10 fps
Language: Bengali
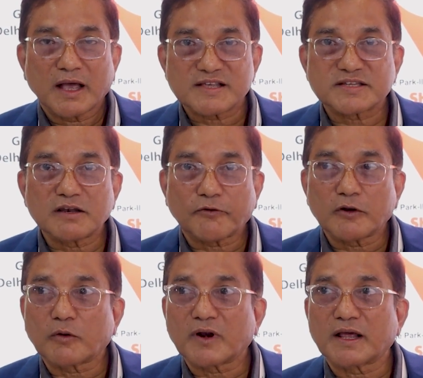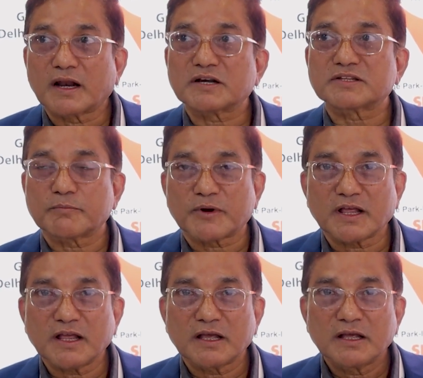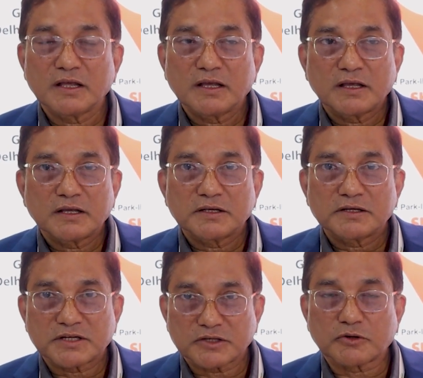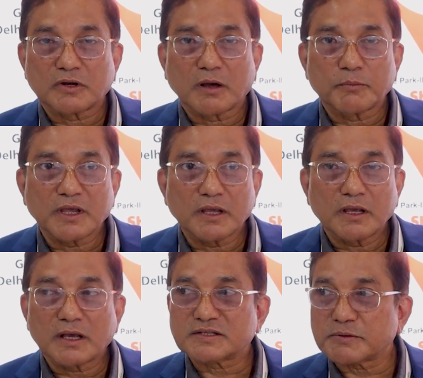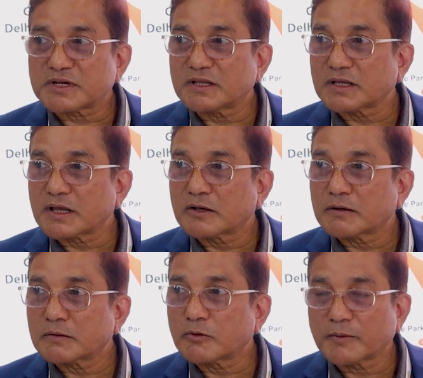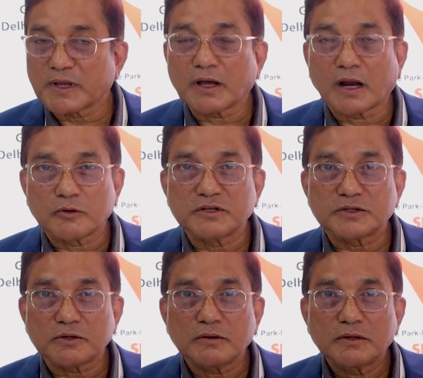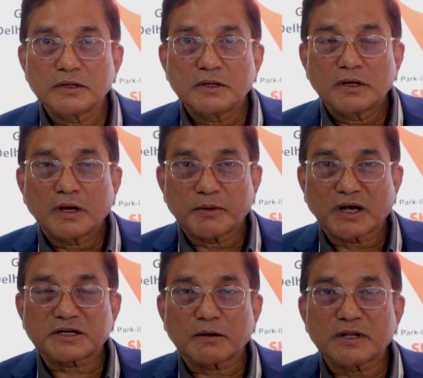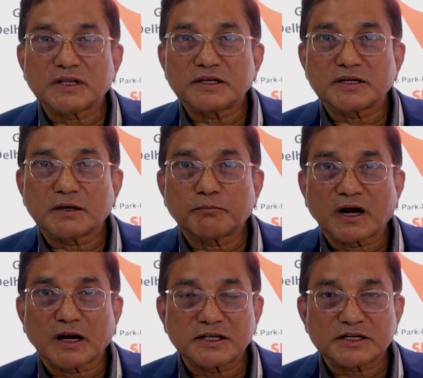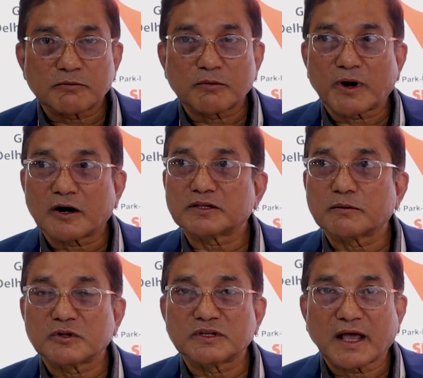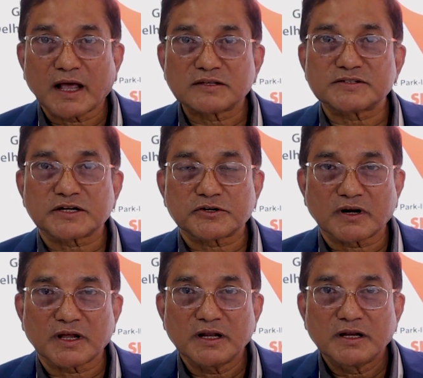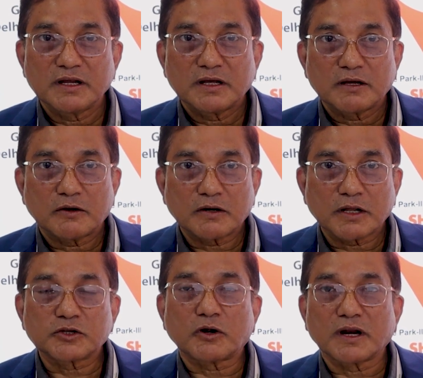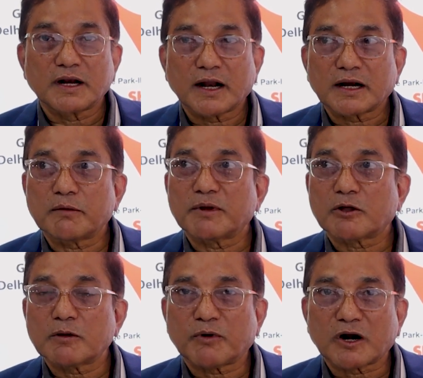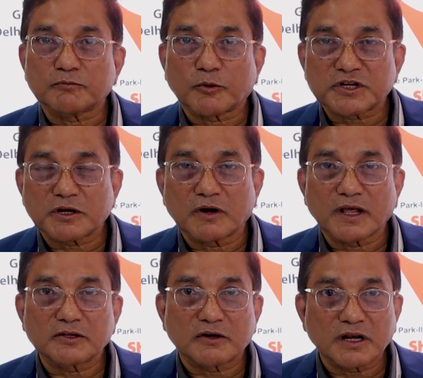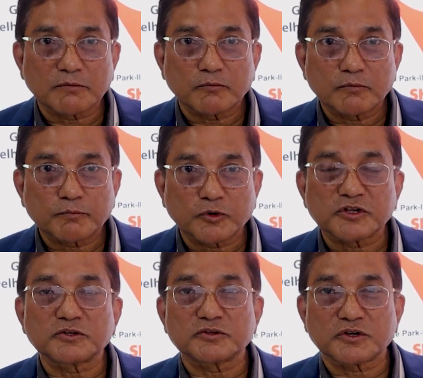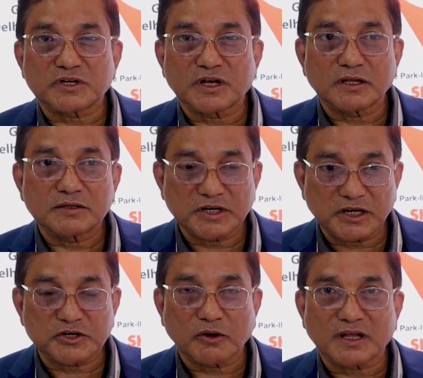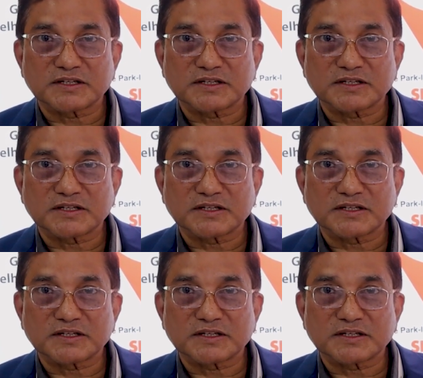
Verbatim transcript: হ্যাসেল ফলো করে এখানে আসতে পারে সেজন্য আমি এক্সিবিশন থেকে খুবই আনন্দিত আমি আশাবাদী যে বাংলাদেশ এবং ভারতের মধ্যে হেলথ সেক্টরে অনেক ধরনের অ্যাগ্রিমেন্ট হবে ভারতবর্ষে অনেক ধরনের প্রথিতযশা চিকিৎসক